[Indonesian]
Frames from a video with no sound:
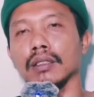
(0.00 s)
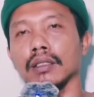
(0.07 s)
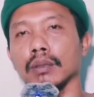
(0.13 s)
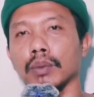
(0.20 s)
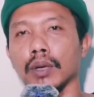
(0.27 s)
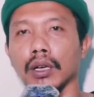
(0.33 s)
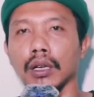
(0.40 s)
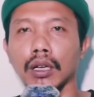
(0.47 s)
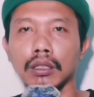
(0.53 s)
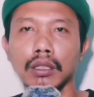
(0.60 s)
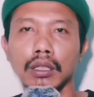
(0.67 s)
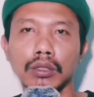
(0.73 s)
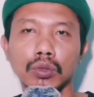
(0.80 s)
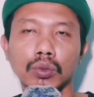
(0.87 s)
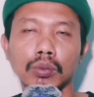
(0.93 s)
kepada
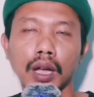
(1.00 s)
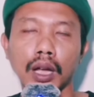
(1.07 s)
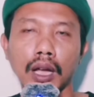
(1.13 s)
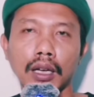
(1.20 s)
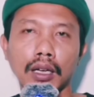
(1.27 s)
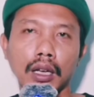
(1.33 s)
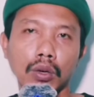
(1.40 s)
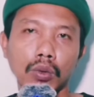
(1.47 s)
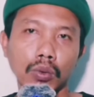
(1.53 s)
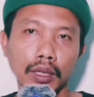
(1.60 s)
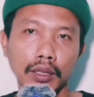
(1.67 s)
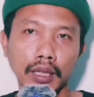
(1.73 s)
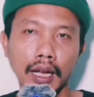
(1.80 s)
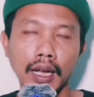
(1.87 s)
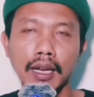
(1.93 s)
Allah Subhanahu
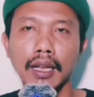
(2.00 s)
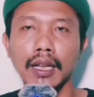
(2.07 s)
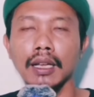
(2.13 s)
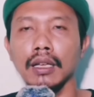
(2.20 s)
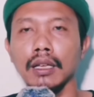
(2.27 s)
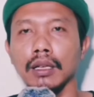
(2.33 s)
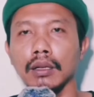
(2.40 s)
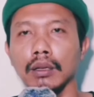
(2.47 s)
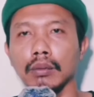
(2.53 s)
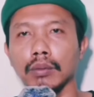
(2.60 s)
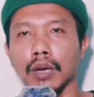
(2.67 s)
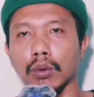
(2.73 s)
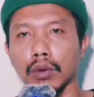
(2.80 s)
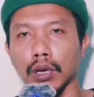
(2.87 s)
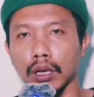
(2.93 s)
wa taala
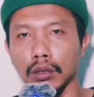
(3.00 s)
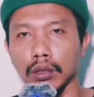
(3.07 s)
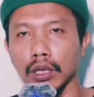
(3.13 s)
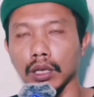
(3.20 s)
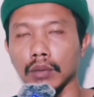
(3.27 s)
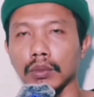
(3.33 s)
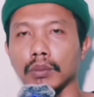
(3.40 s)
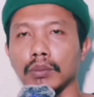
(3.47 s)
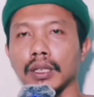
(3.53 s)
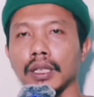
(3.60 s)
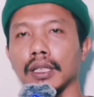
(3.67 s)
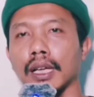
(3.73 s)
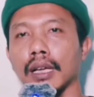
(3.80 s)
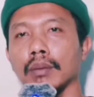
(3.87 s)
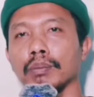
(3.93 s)
bahwa Allah
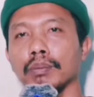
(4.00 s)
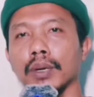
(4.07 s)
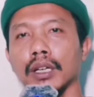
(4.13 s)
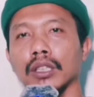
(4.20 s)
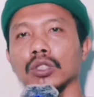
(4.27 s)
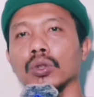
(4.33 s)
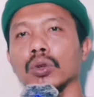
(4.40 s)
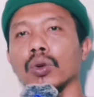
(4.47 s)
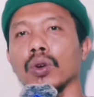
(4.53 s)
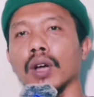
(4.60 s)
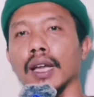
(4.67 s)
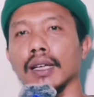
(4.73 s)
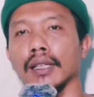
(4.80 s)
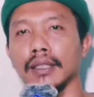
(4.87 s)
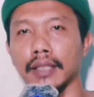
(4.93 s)
memberikan
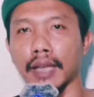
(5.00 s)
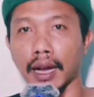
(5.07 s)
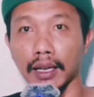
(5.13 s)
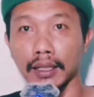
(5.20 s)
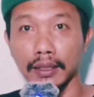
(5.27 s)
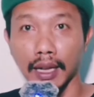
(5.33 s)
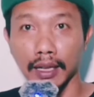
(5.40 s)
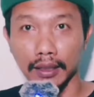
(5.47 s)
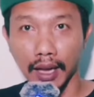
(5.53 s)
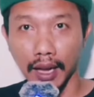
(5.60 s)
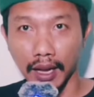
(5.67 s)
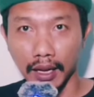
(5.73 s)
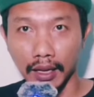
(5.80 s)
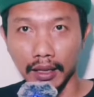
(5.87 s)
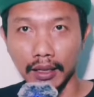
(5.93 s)
pertolongan yang nyata.